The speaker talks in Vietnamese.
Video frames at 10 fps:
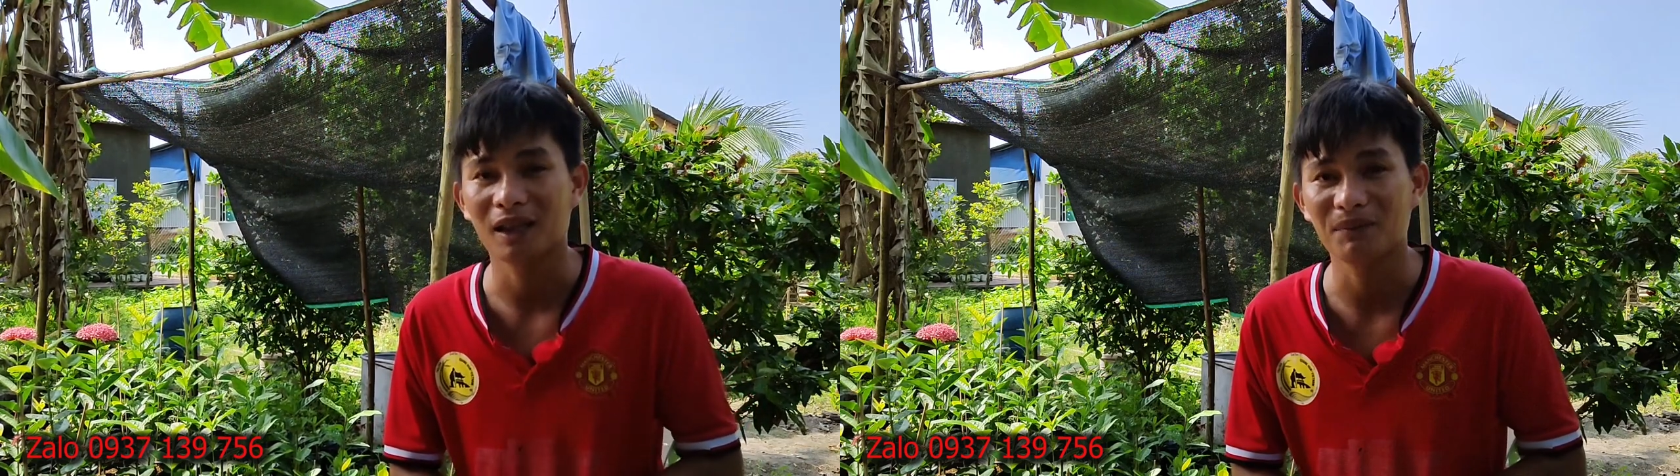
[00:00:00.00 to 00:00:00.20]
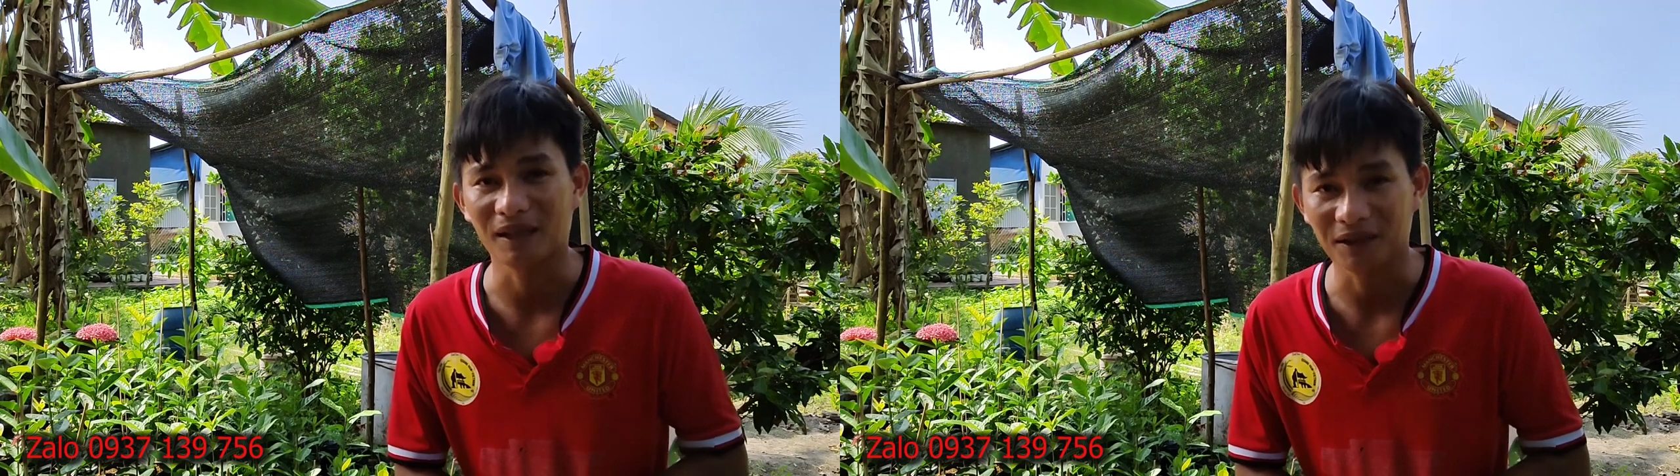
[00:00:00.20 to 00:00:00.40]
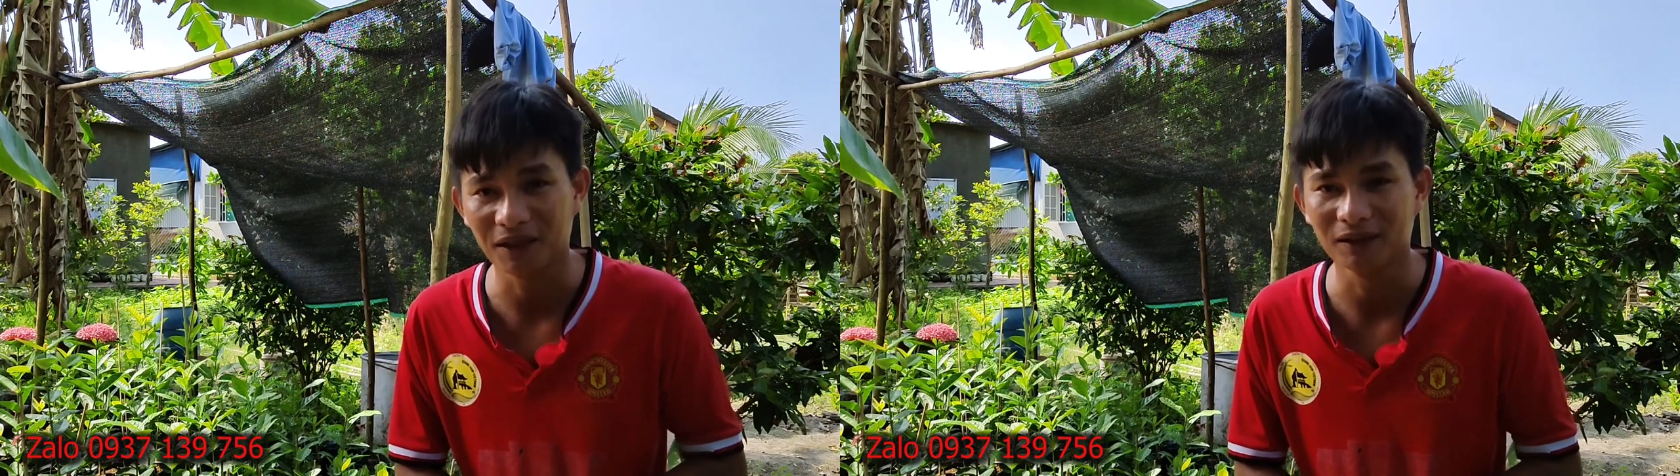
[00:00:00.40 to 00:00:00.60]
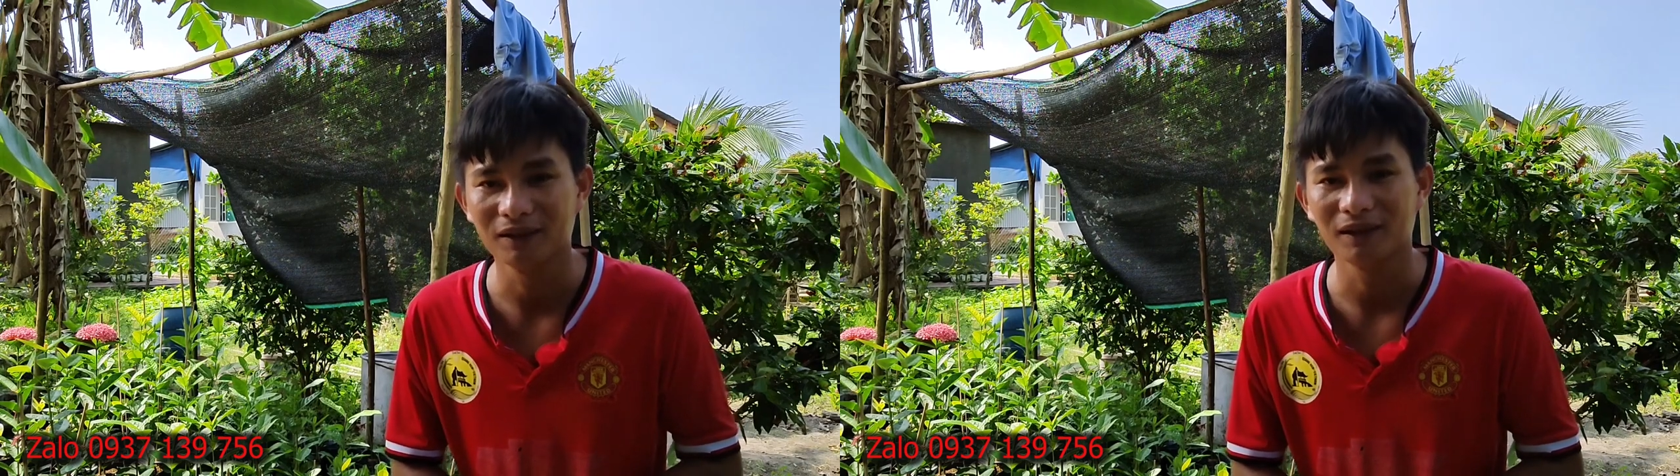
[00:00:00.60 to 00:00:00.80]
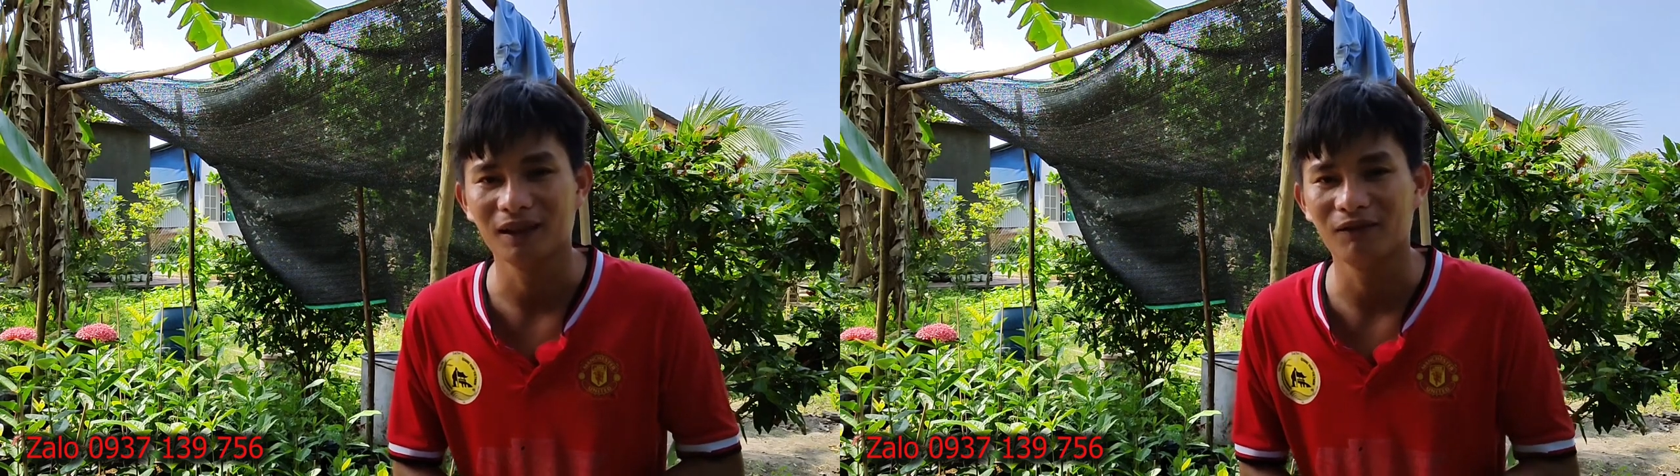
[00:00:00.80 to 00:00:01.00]
thật hấp dẫn
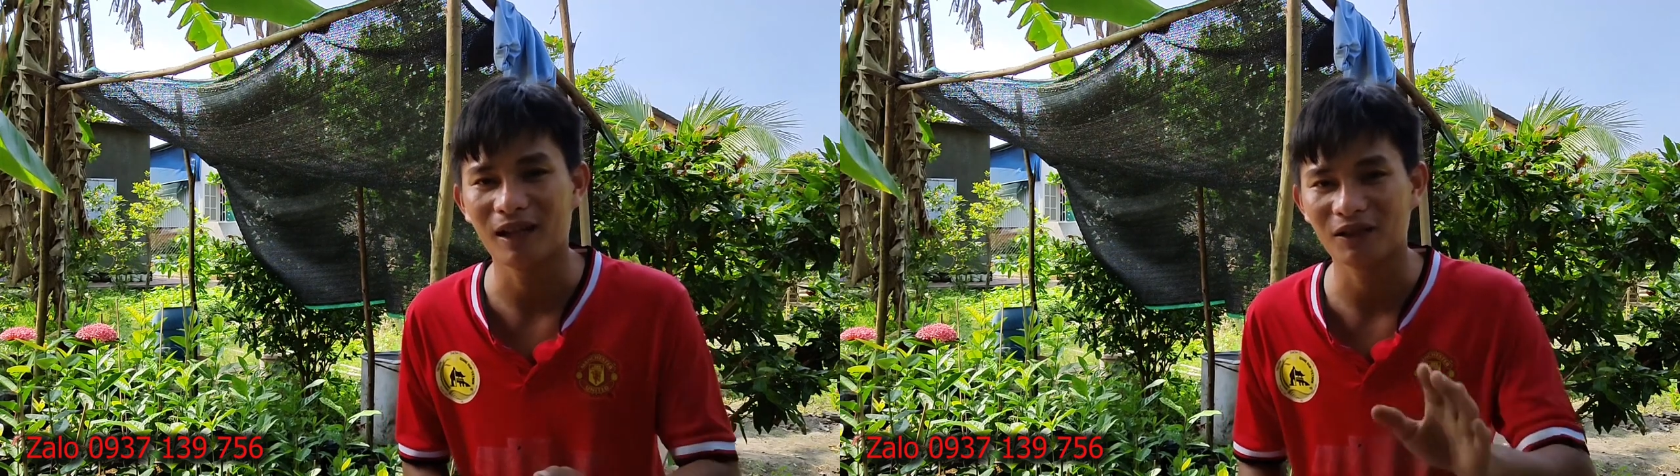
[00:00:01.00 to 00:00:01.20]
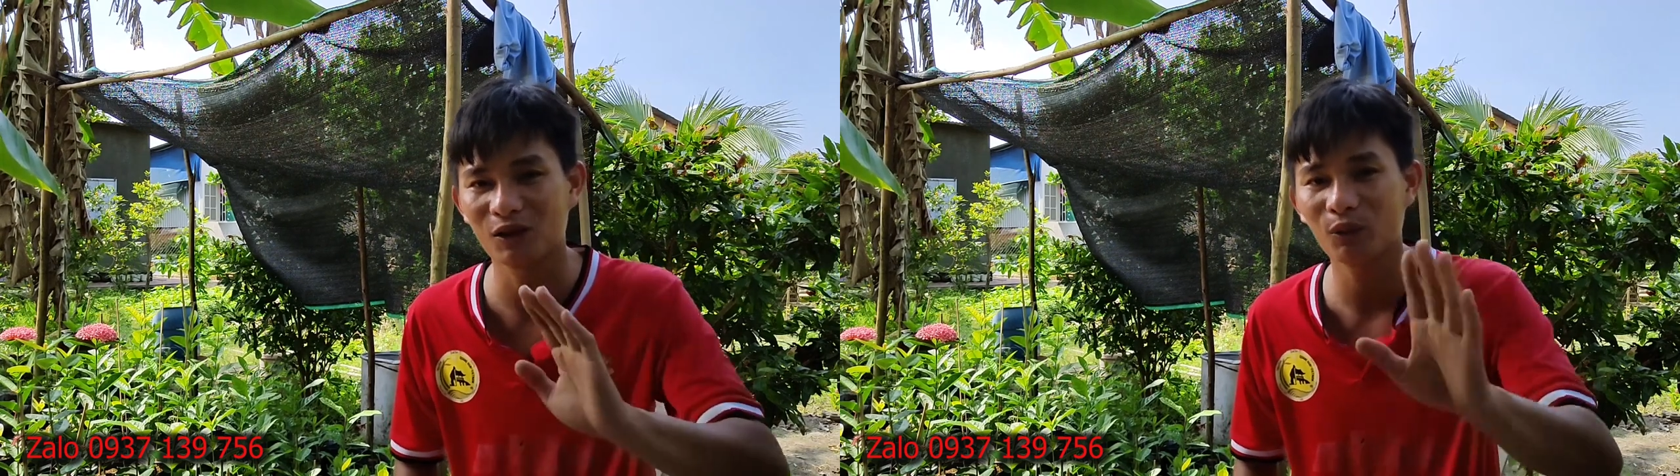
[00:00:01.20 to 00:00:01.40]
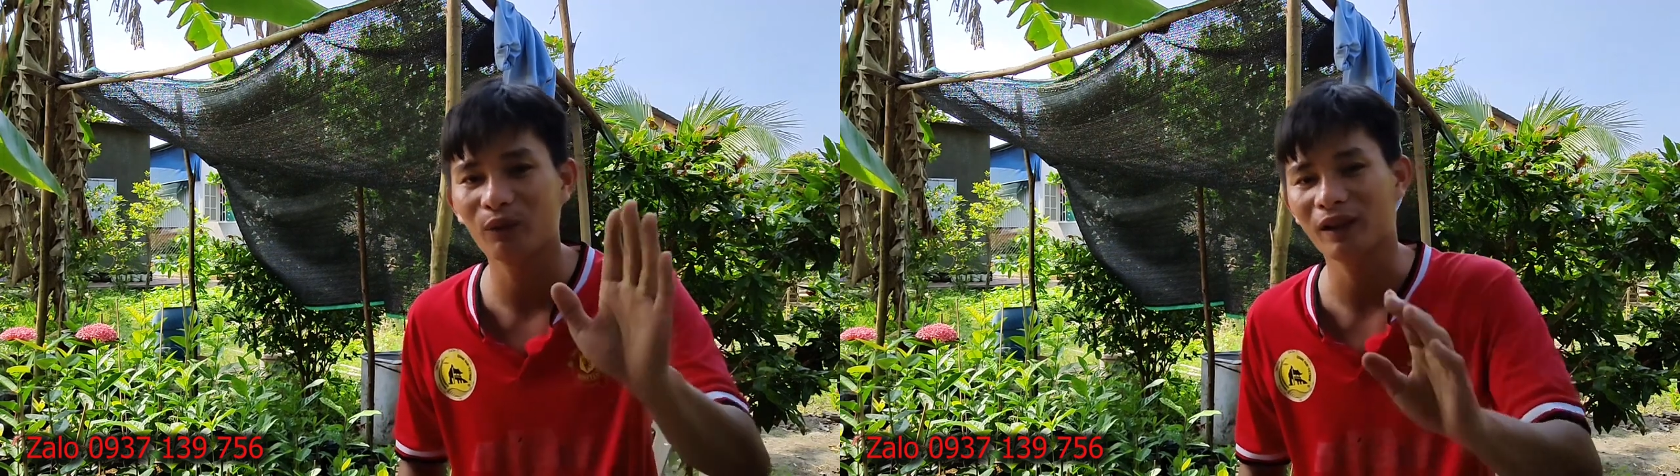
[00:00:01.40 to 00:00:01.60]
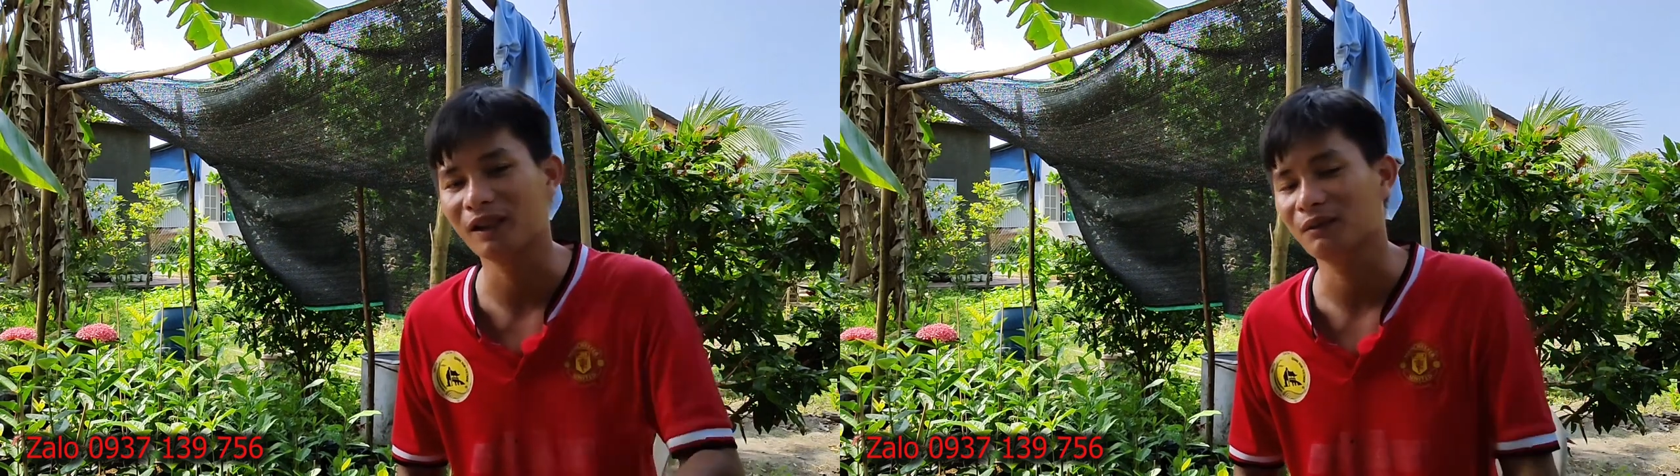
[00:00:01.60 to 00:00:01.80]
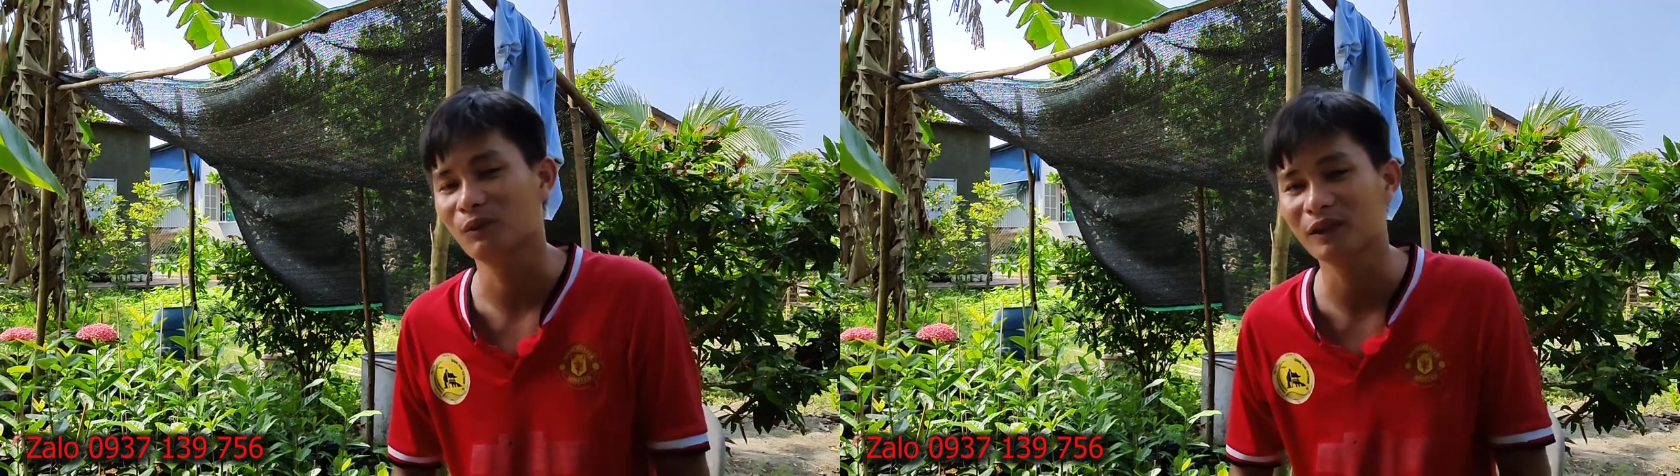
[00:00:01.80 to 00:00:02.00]
hơn và chúc
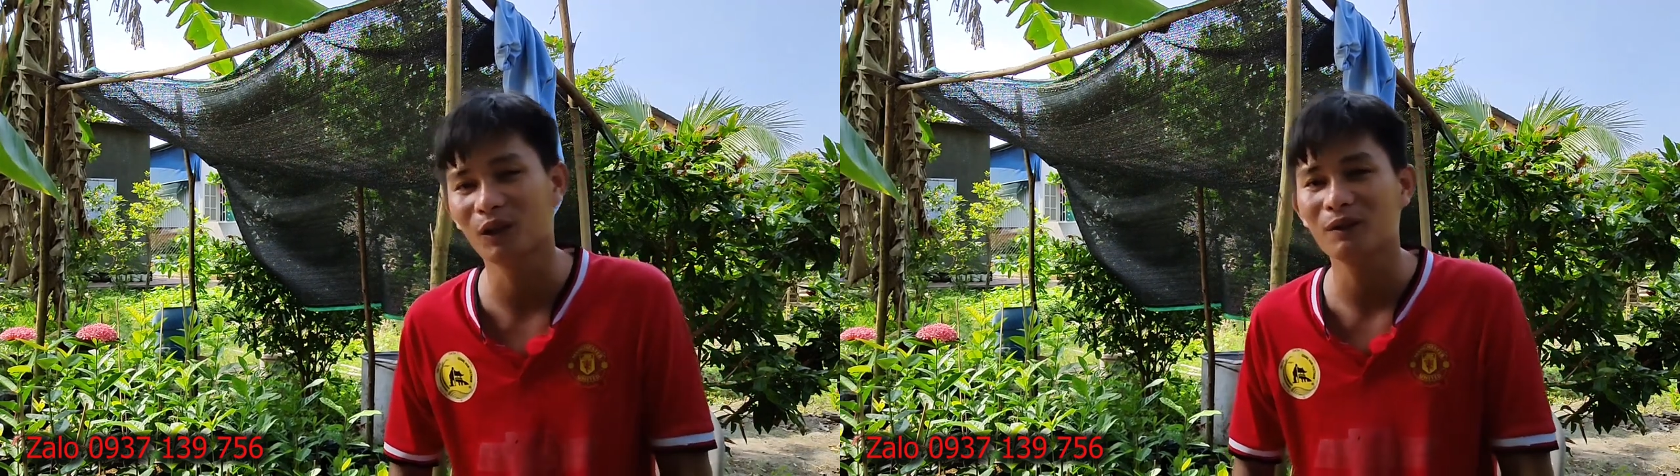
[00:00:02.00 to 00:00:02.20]
quý vị